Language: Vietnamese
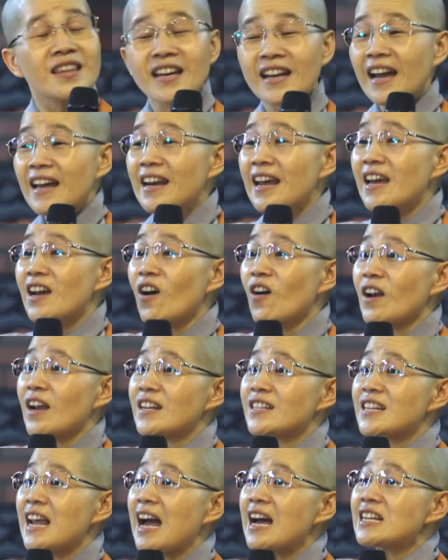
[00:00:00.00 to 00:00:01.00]
thì cái này gọi
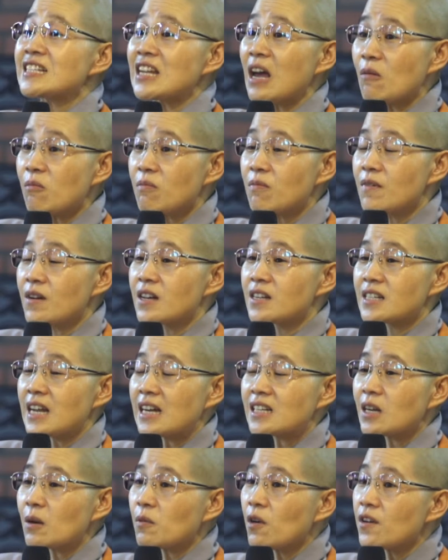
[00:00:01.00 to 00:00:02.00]
là săn sóc
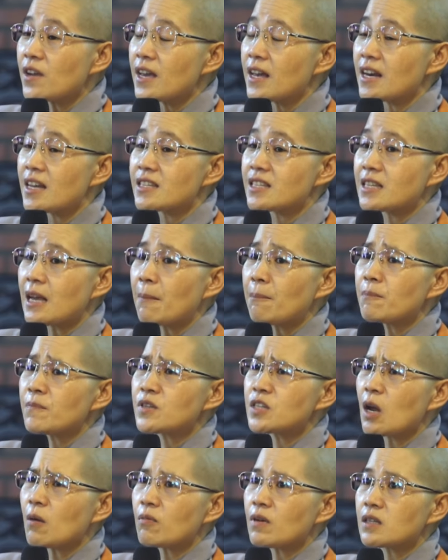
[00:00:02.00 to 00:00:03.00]
săn sóc có nghĩa là
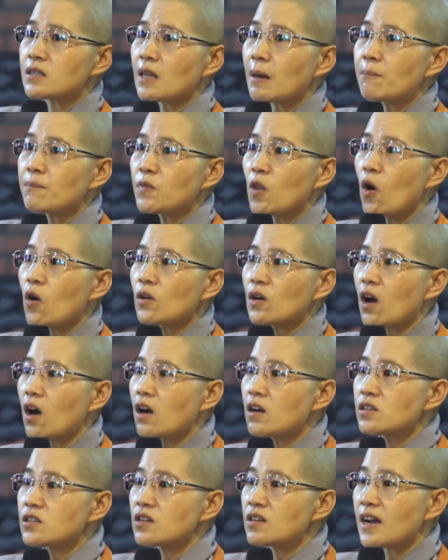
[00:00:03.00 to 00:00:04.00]
chăm sóc cái tâm tốt
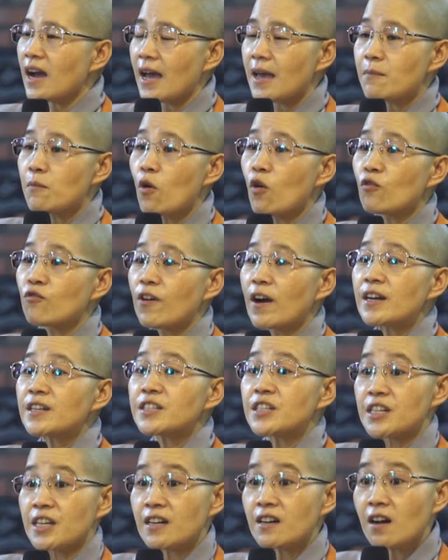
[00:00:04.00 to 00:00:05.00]
đó cho ngày một phát
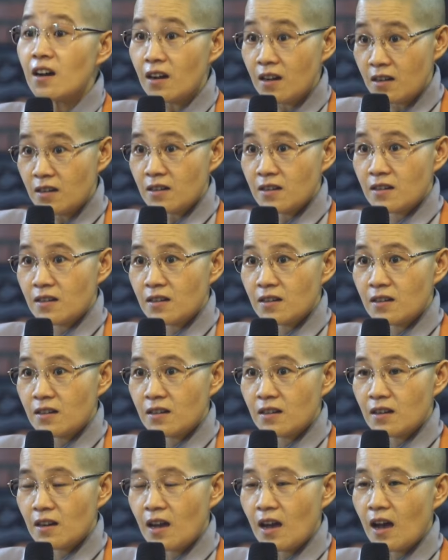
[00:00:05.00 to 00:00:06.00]
triển hơn
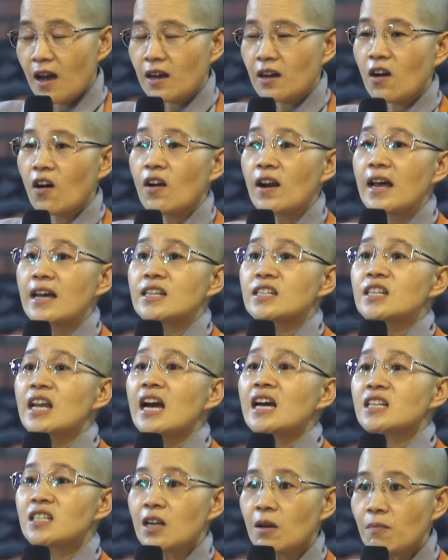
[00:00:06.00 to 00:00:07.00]
à, gọi là
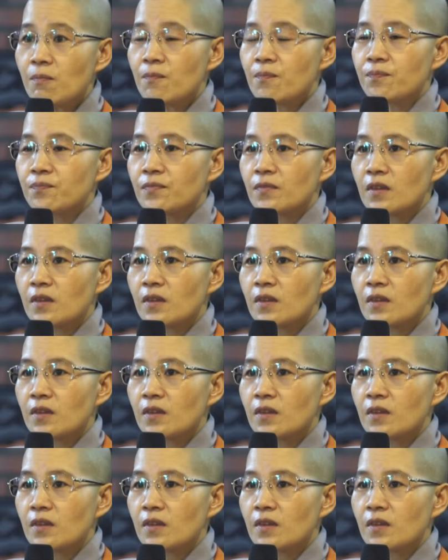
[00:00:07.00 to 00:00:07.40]
săn sóc